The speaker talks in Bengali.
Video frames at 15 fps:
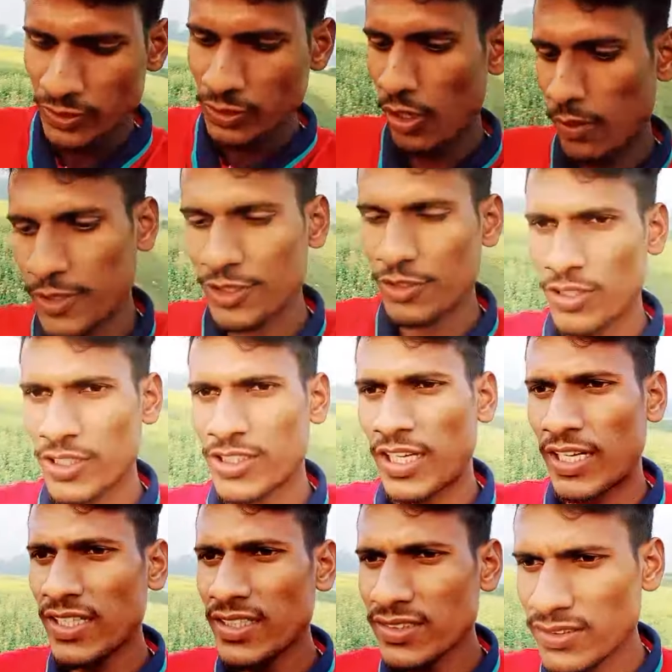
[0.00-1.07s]
কমেন্ট করে
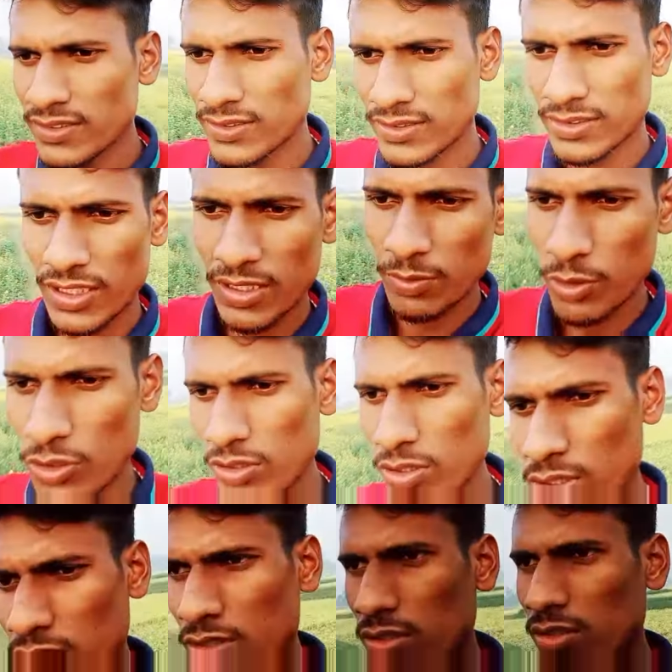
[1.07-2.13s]
জানান এবং
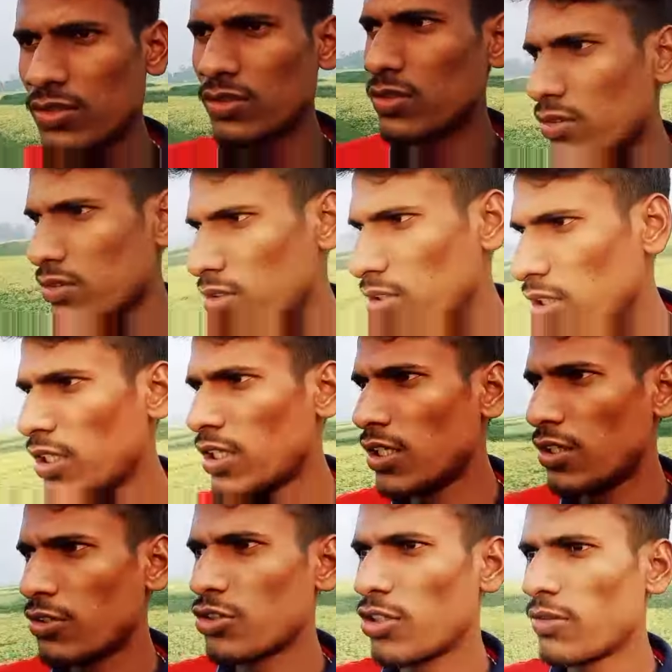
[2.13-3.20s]

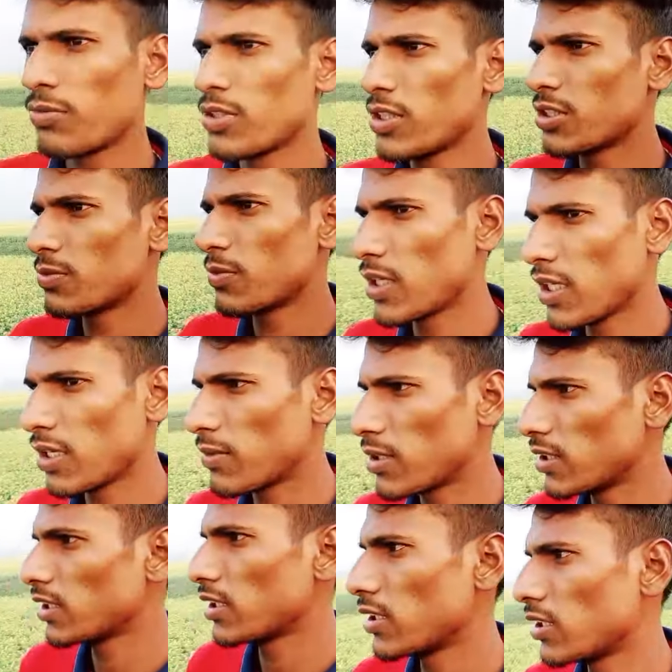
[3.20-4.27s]
সবশেষ মানে
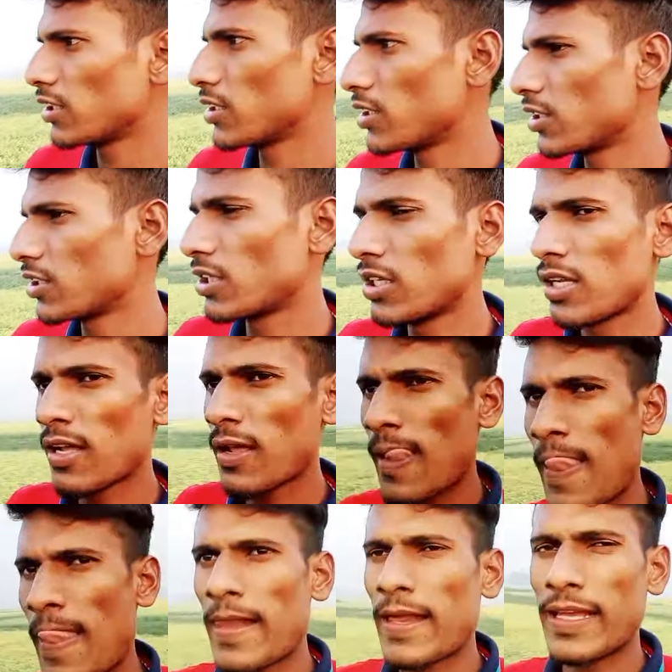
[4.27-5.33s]
আমাদের
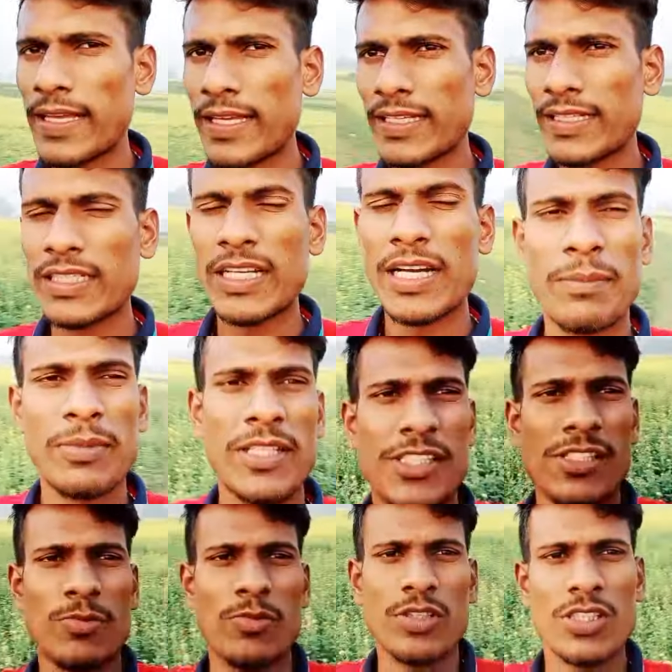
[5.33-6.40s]
এই গ্রামের যে
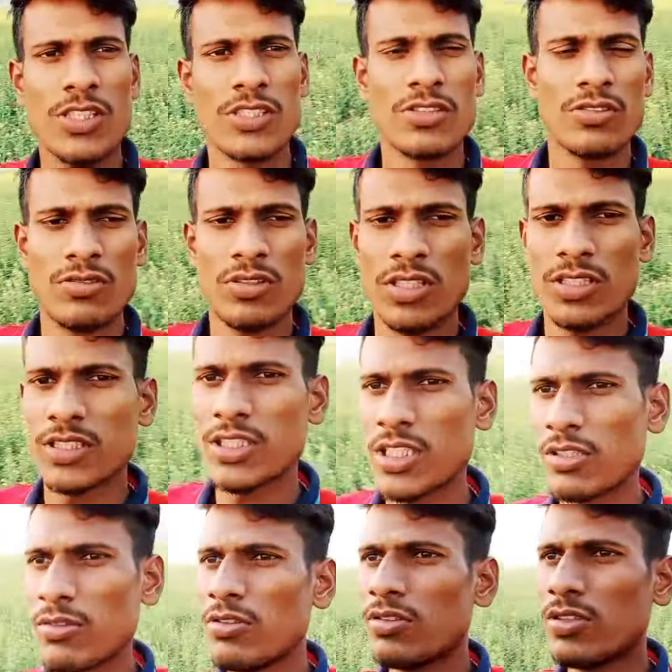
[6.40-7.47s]
বৈচিত্র্যগুলো আছে
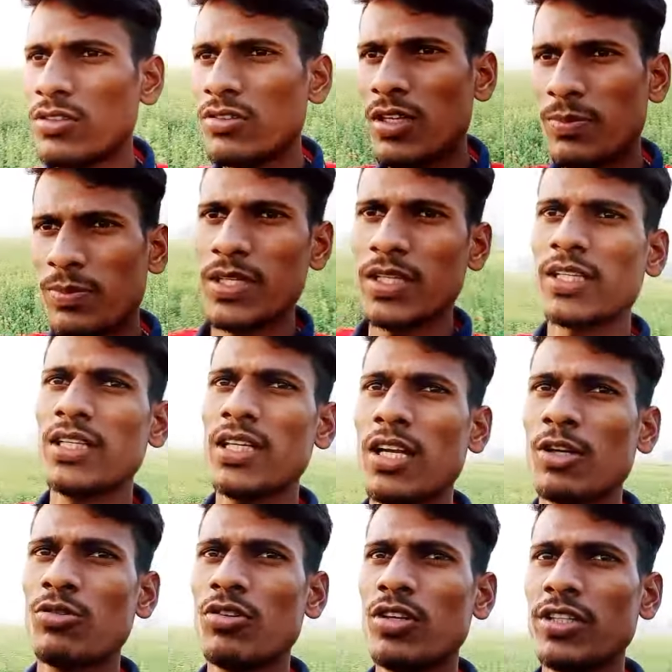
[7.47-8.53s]
সেগুলো কিন্তু আপনারা খেয়াল
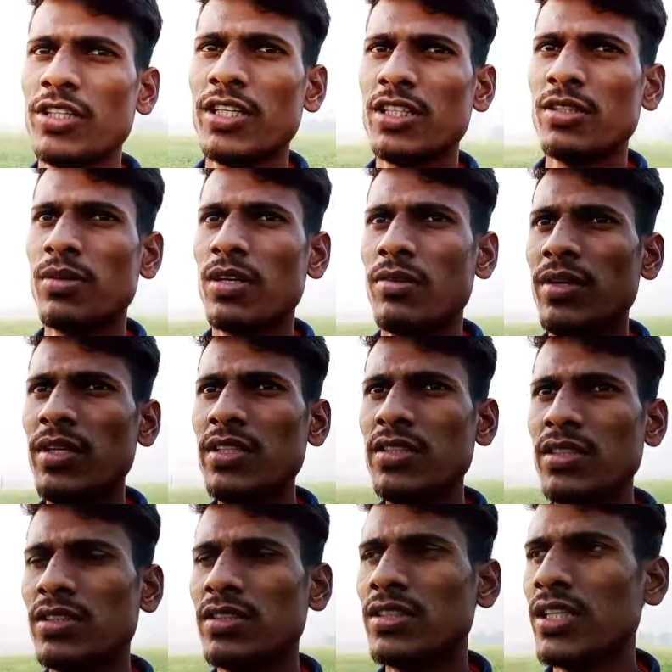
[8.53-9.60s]
করলে দেখতে পারবেন
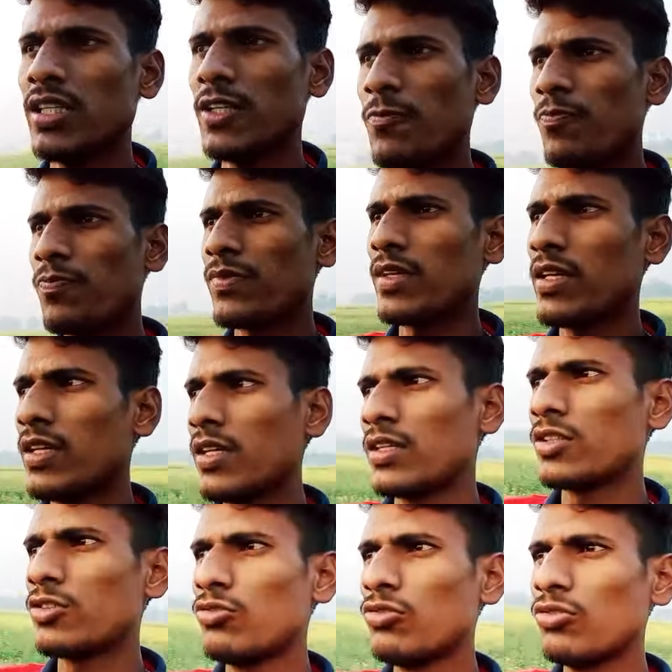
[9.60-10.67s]
যে
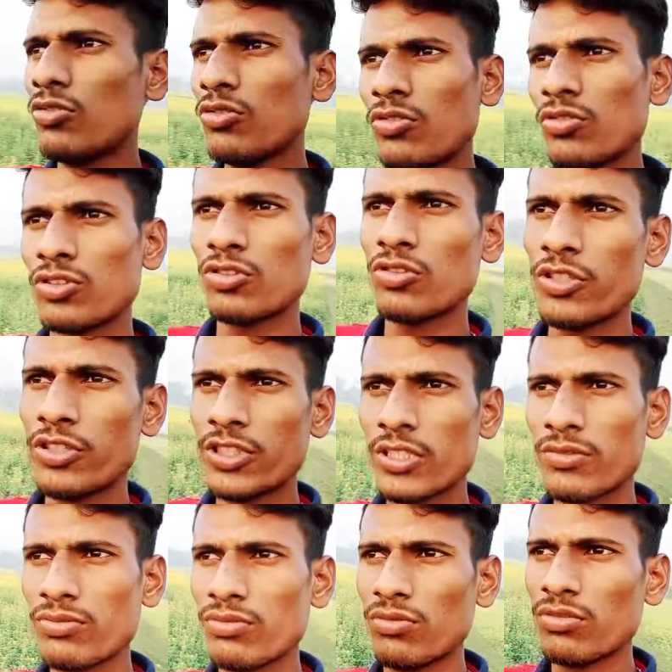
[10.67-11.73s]
শুধু সরিষা
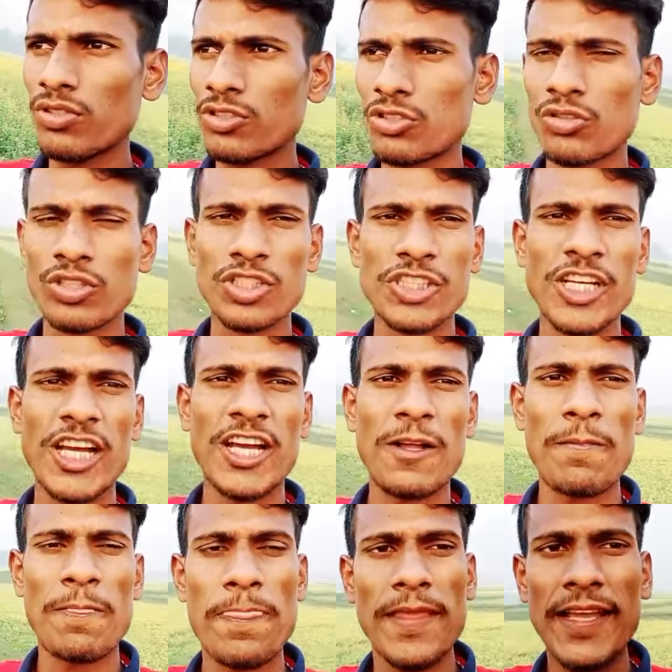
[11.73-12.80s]
ফুল সরিষা
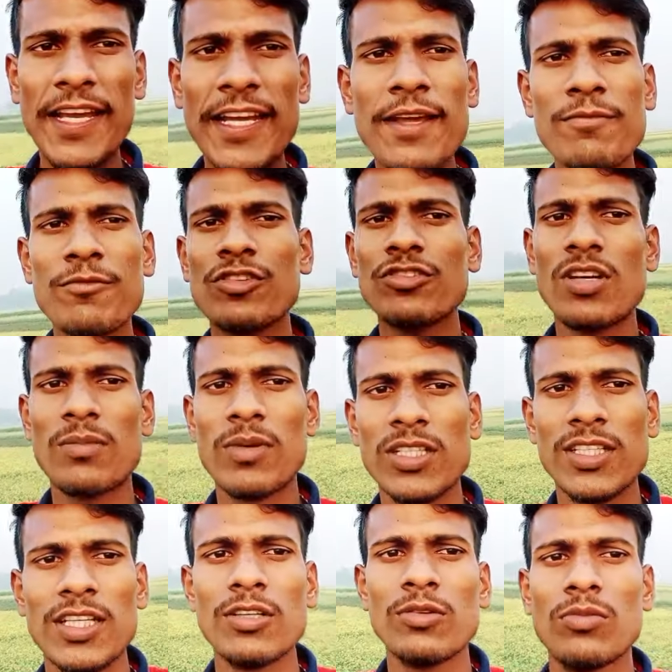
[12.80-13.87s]
এটাই মূলত
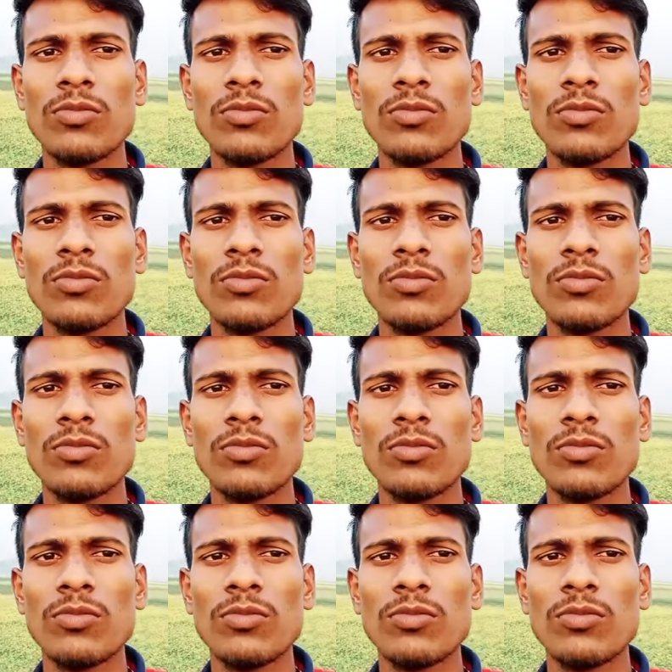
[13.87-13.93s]
আমাদের